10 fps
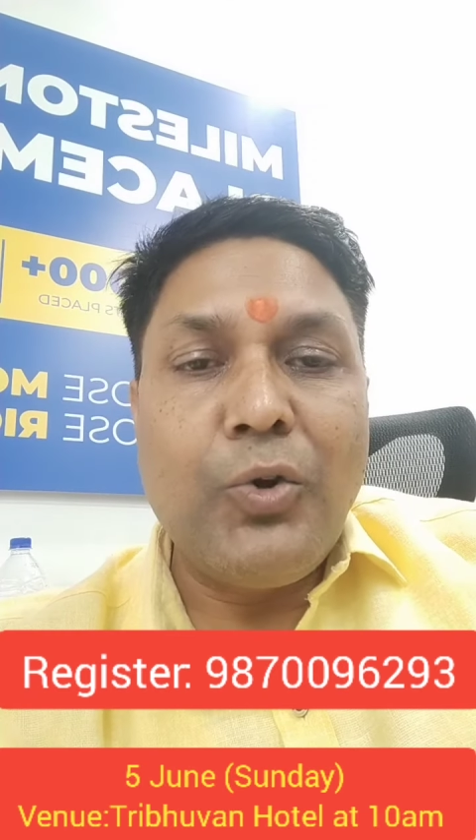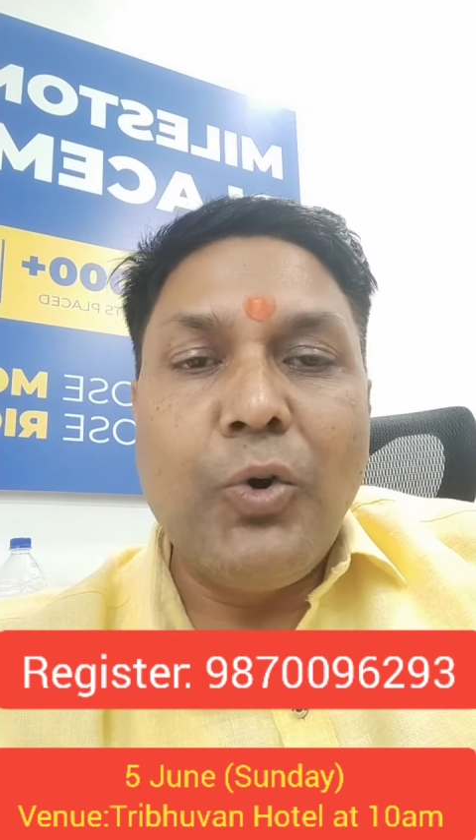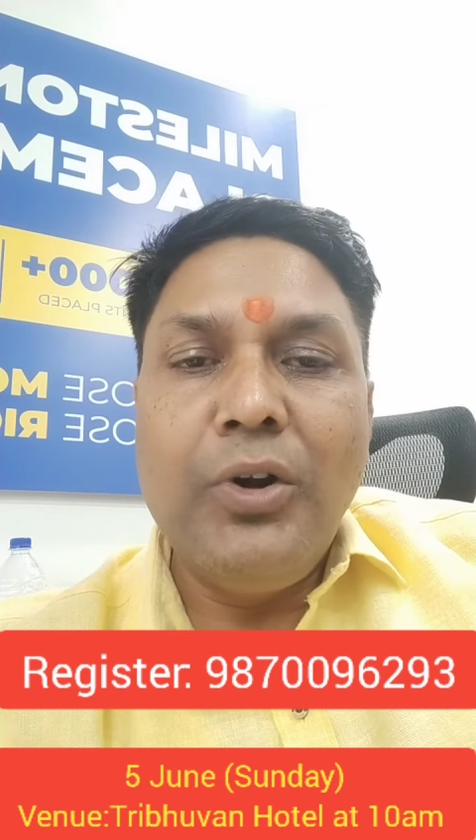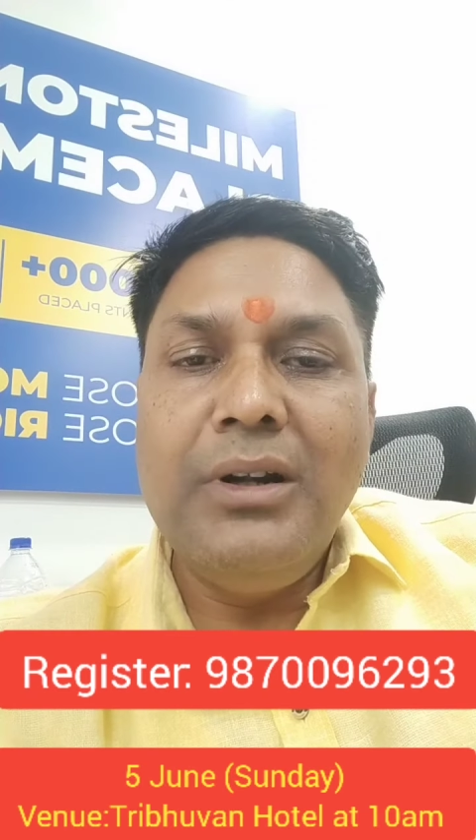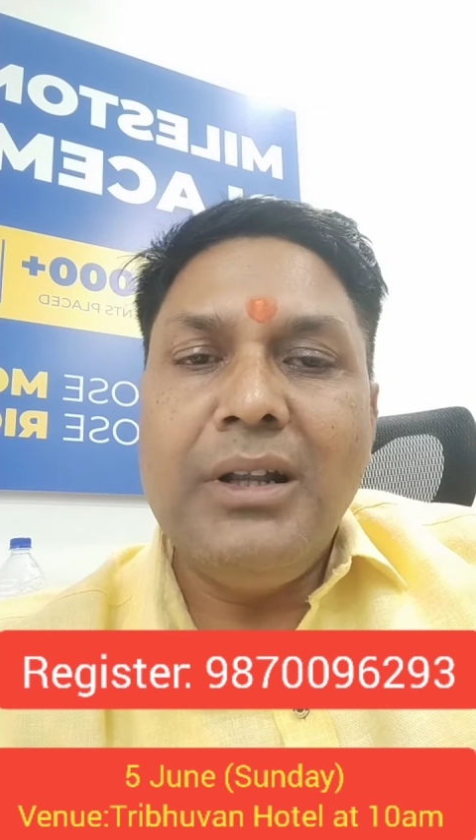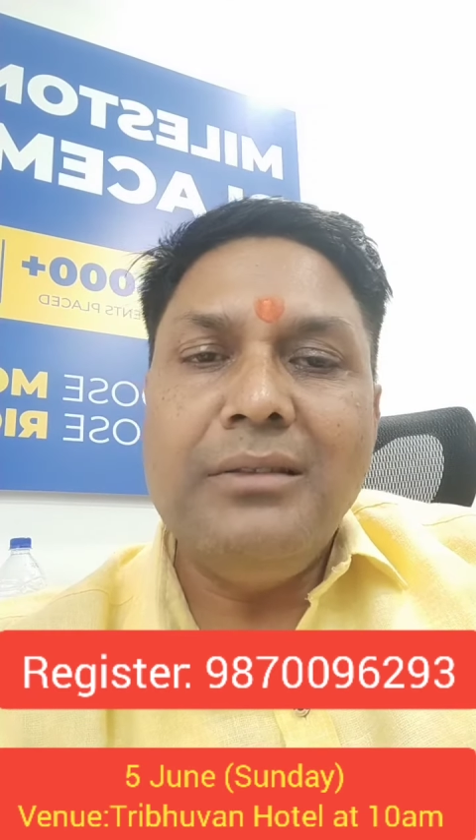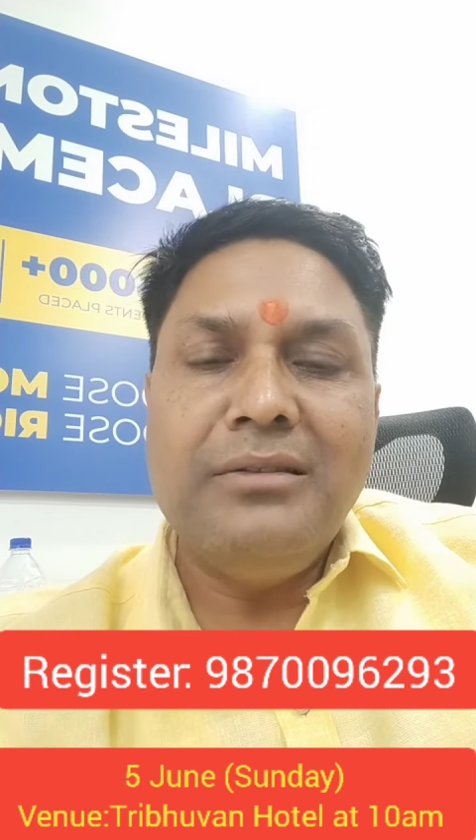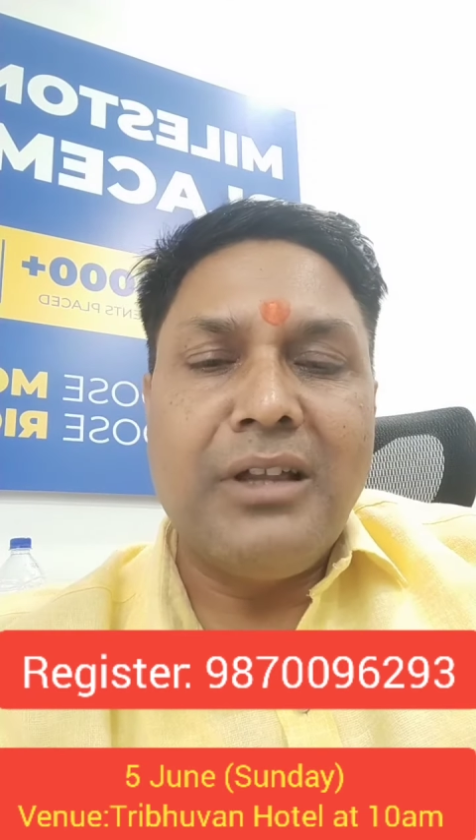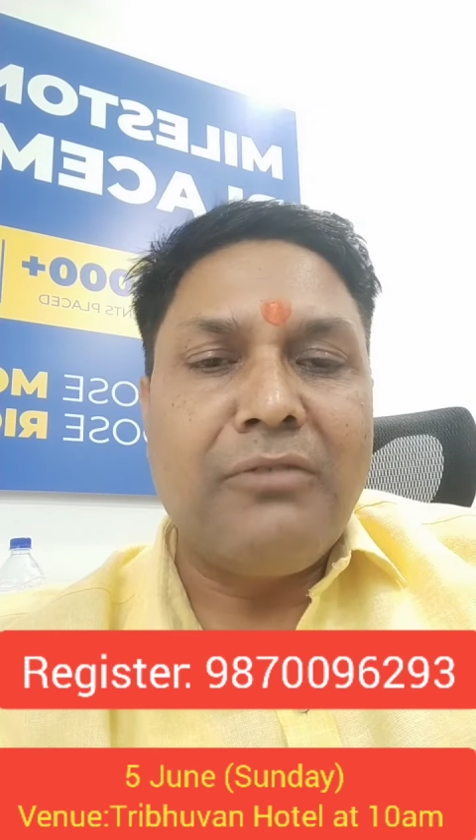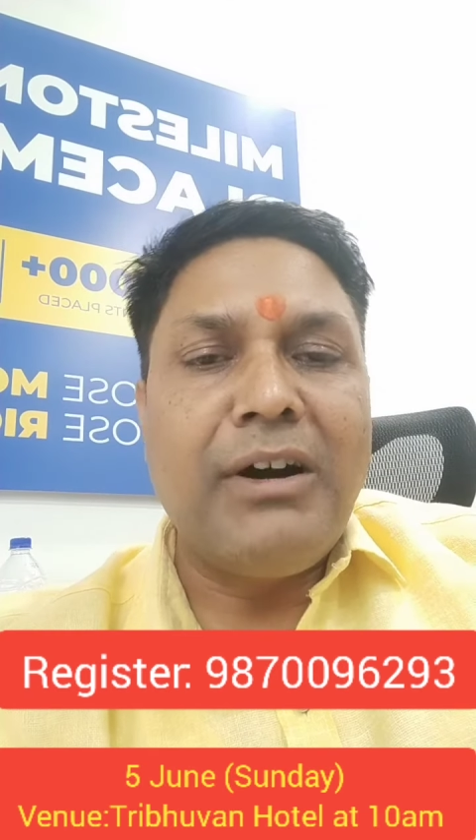गोल्डन
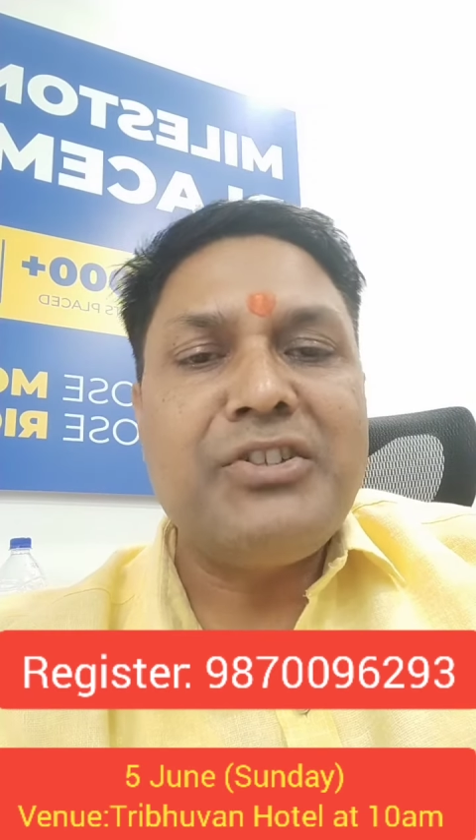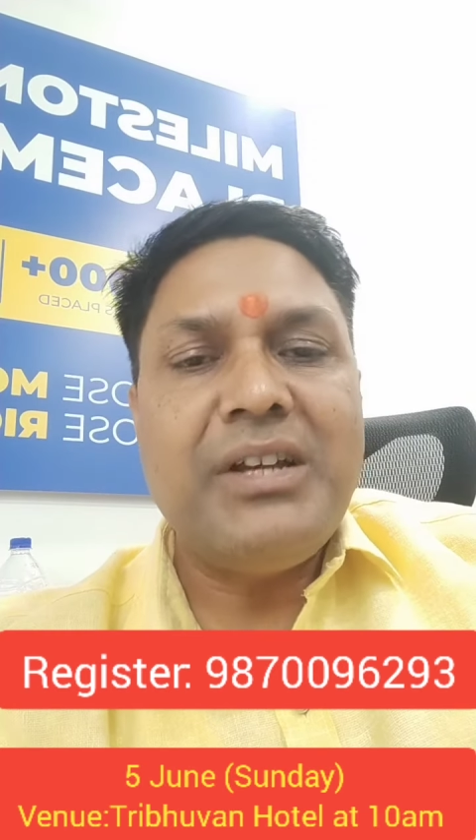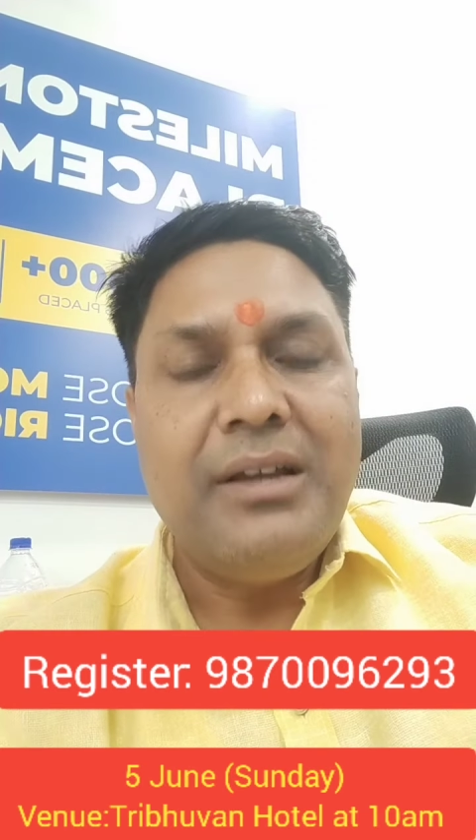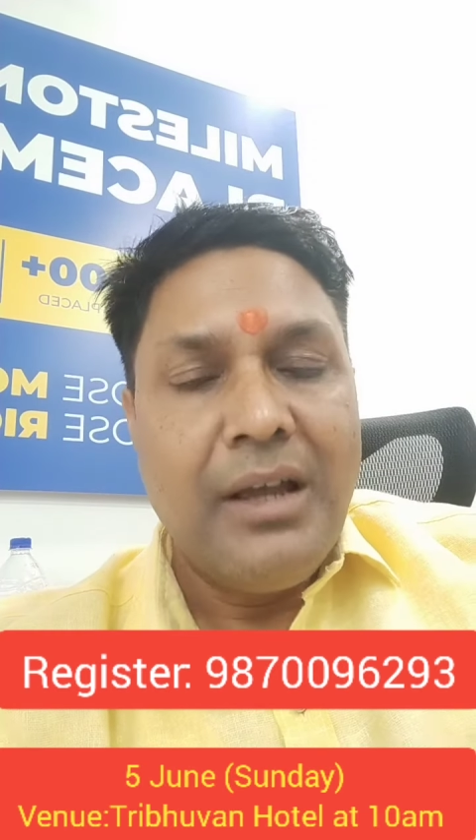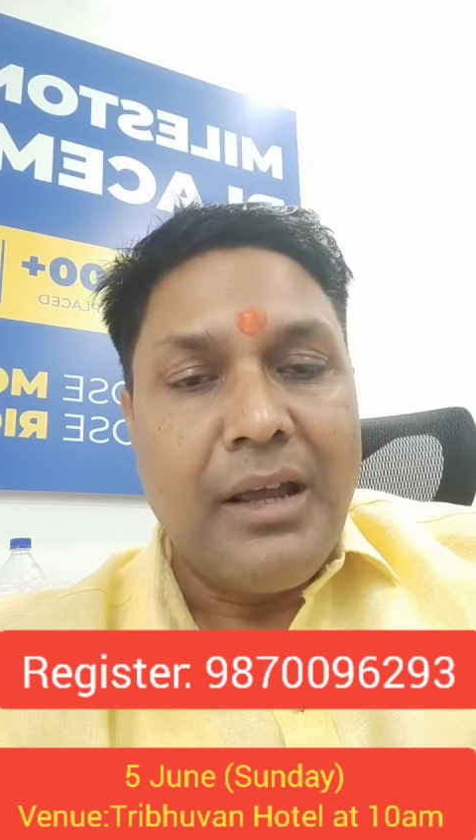दरवाजे